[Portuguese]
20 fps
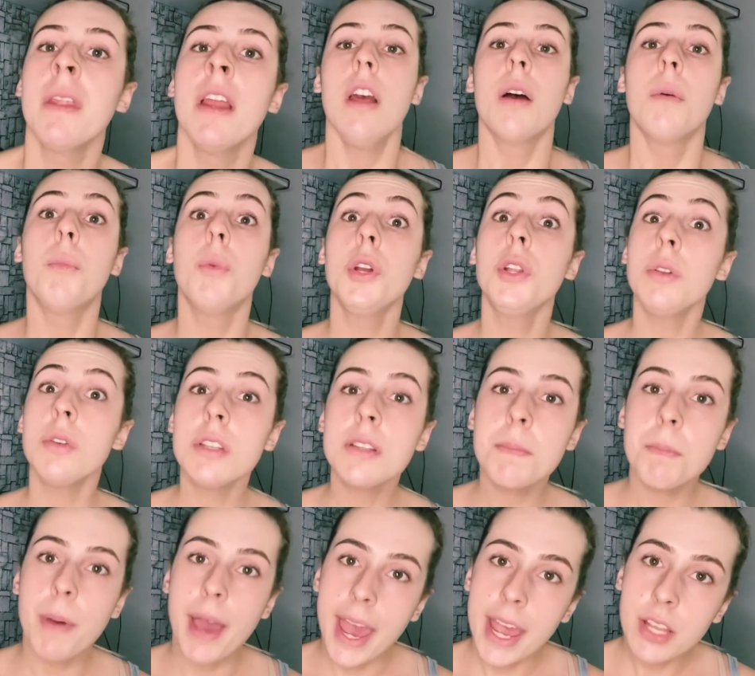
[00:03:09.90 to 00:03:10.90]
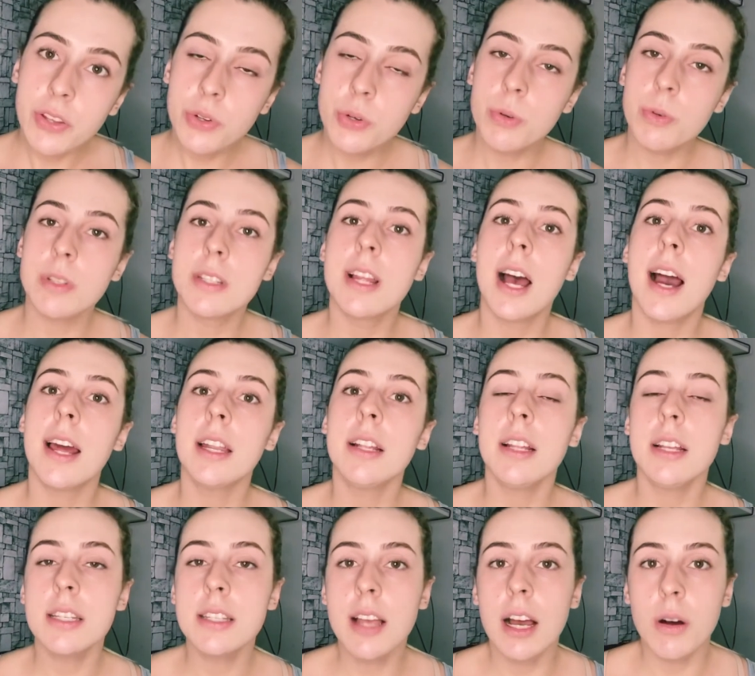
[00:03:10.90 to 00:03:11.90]
Muitos médicos da área
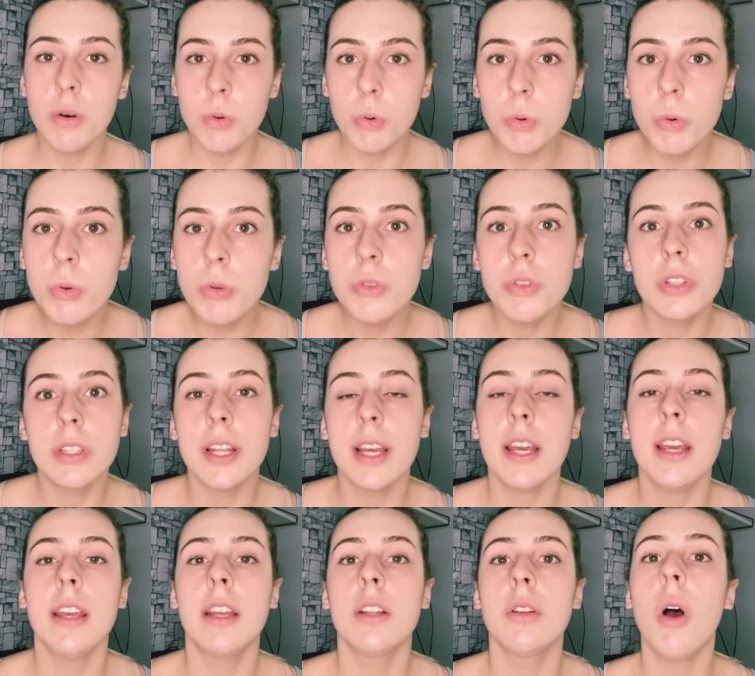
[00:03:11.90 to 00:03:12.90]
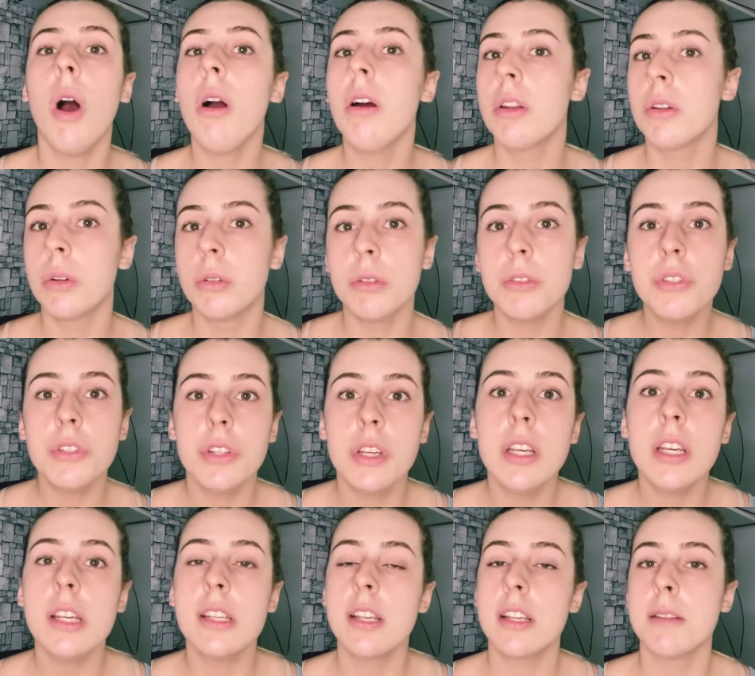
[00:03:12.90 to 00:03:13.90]
da saúde, né,
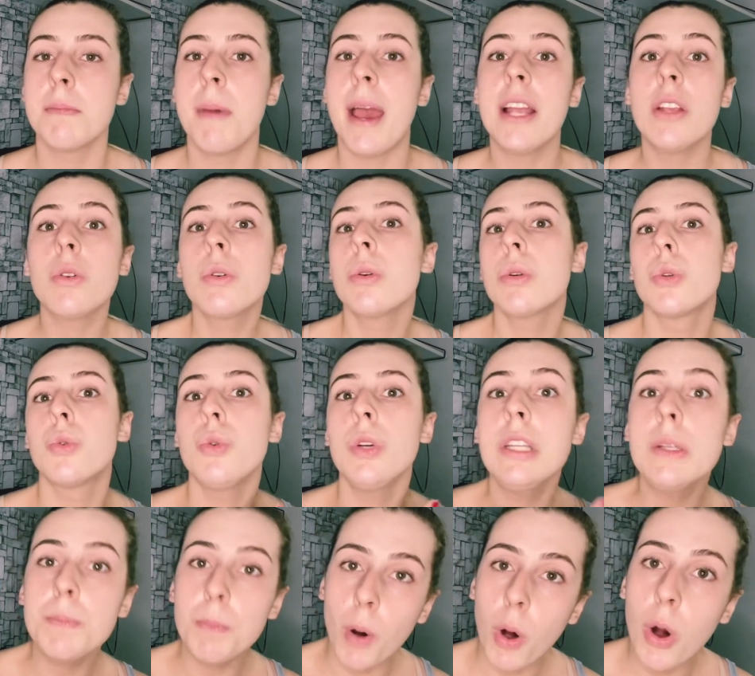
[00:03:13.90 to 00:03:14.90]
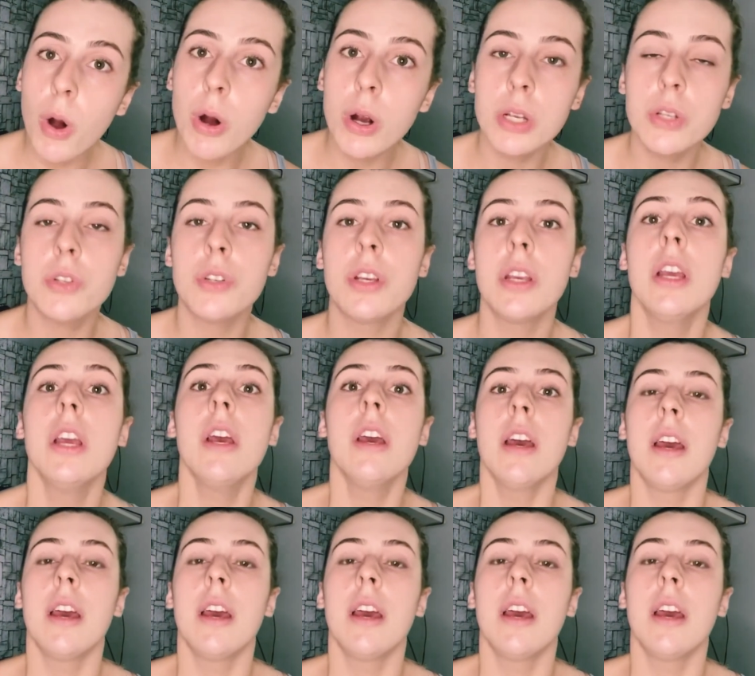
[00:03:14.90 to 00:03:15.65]
endocrinologistas, médicos do esporte,